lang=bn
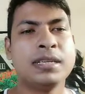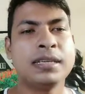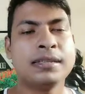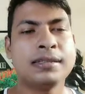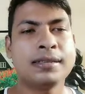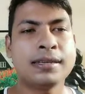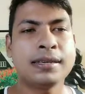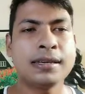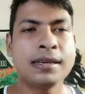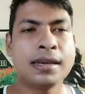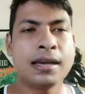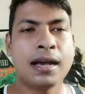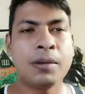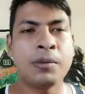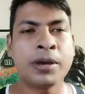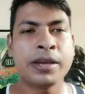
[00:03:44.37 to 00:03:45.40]
ইয়ের থেকে
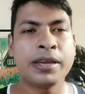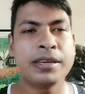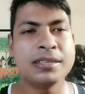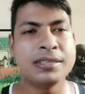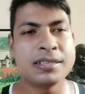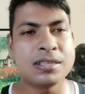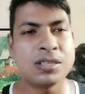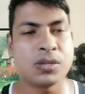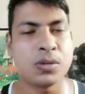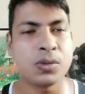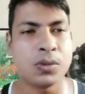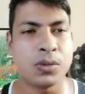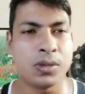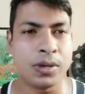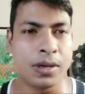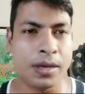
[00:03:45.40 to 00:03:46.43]
আমাকে ইনজেকশন
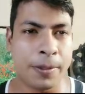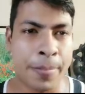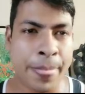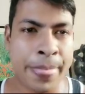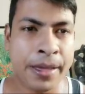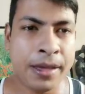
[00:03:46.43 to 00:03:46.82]
করতে হয়